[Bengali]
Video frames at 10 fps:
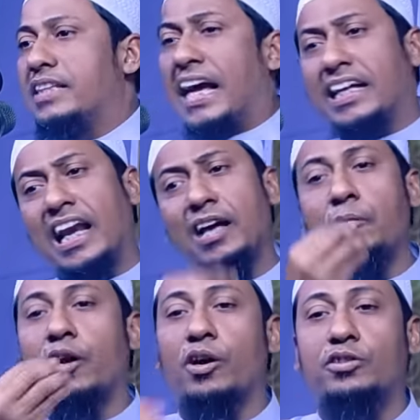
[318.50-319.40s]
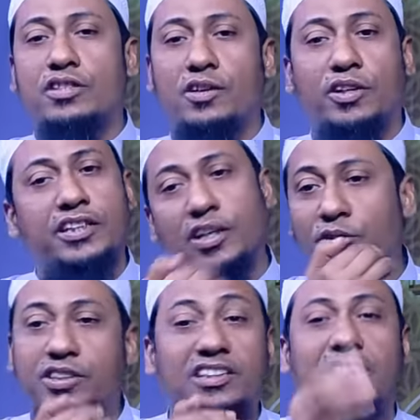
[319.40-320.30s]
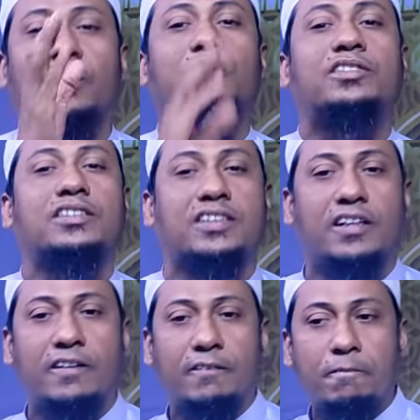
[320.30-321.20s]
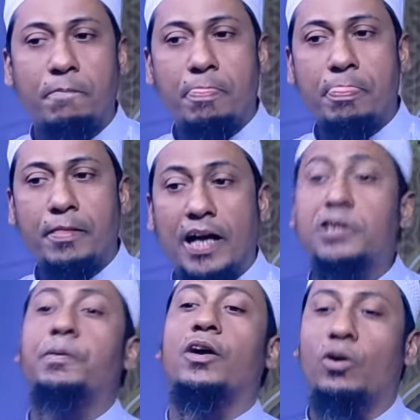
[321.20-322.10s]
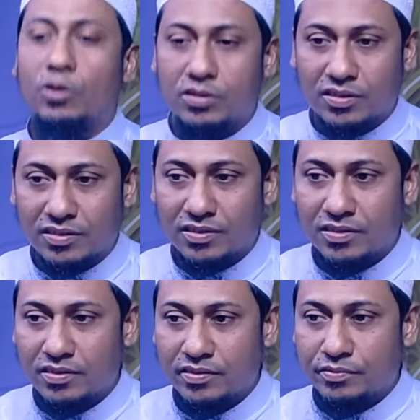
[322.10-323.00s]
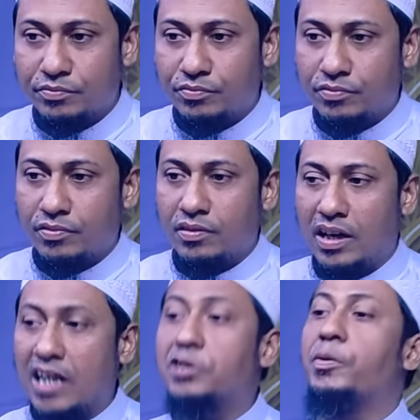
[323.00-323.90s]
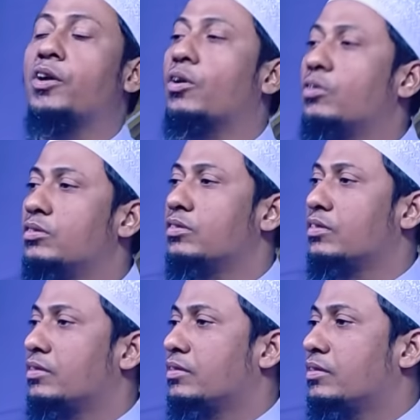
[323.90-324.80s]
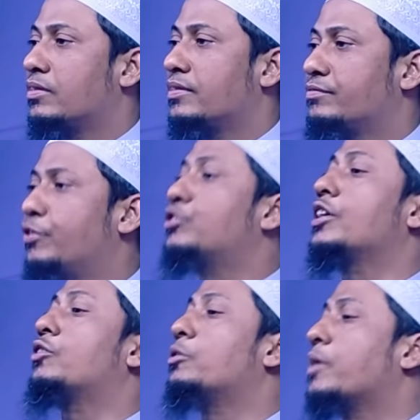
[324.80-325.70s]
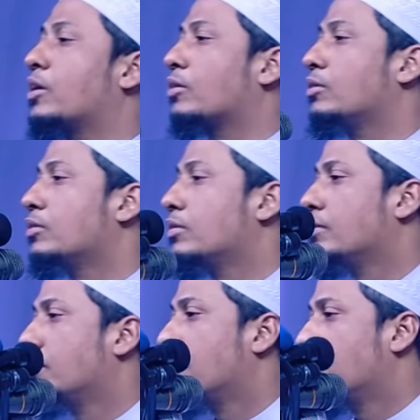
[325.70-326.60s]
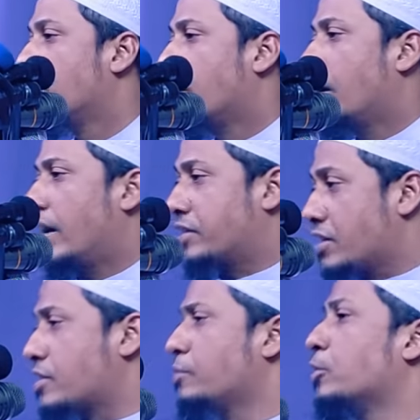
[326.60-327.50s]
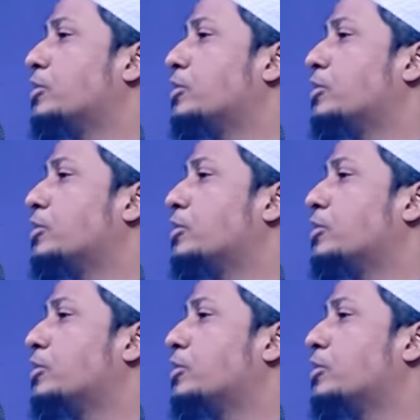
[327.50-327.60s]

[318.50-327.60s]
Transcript: দেখলেই মনে হইতো যেন কি যেন চিন্তা করতেছে হাসবে কখন হাসবে কখন ফুর্তি করবে কখন হাদিসের